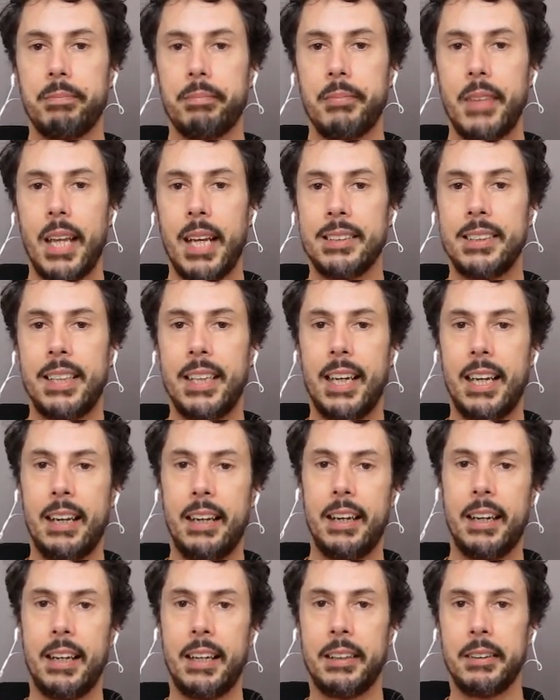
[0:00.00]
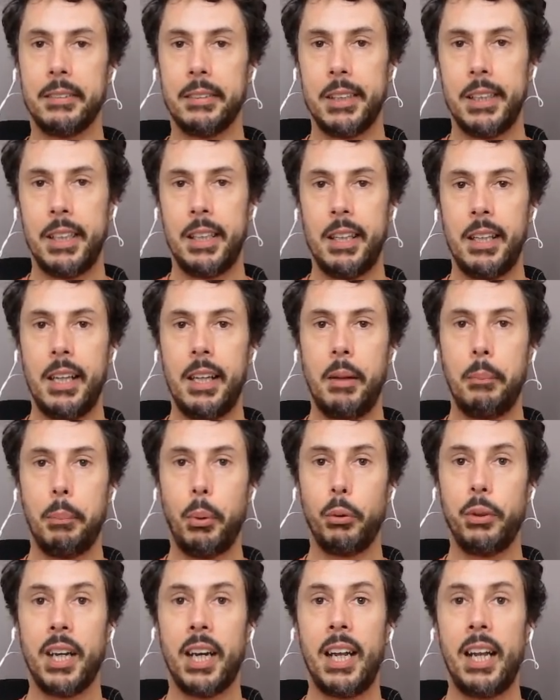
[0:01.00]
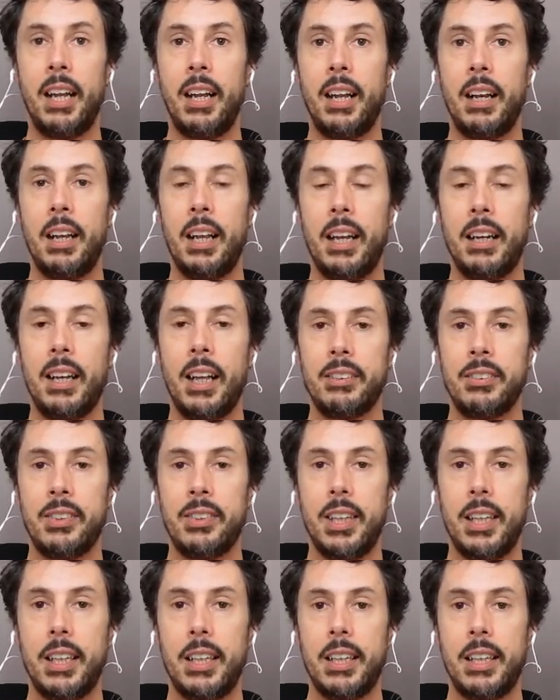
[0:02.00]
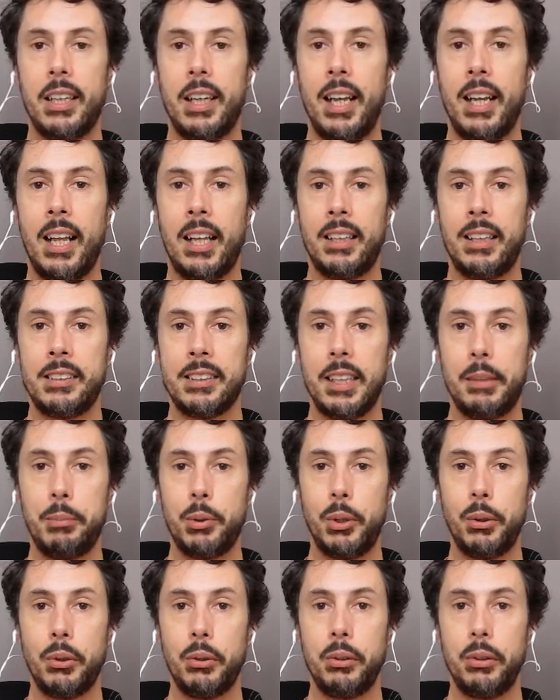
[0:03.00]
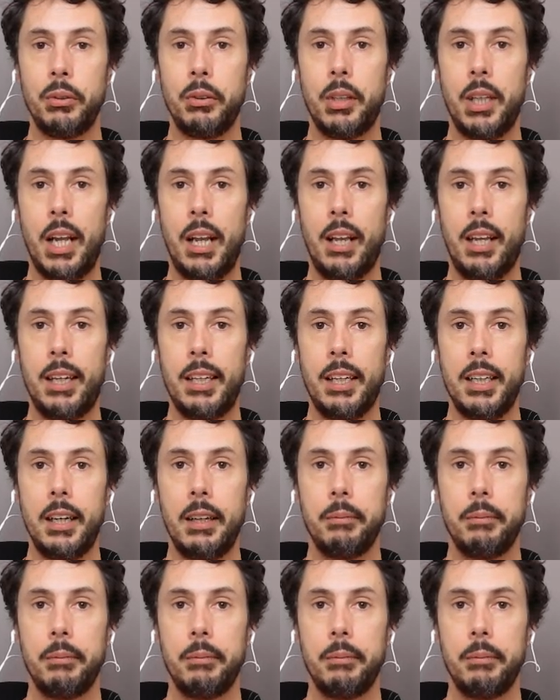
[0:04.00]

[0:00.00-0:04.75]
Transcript: Así que pondré el enlace en la descripción del link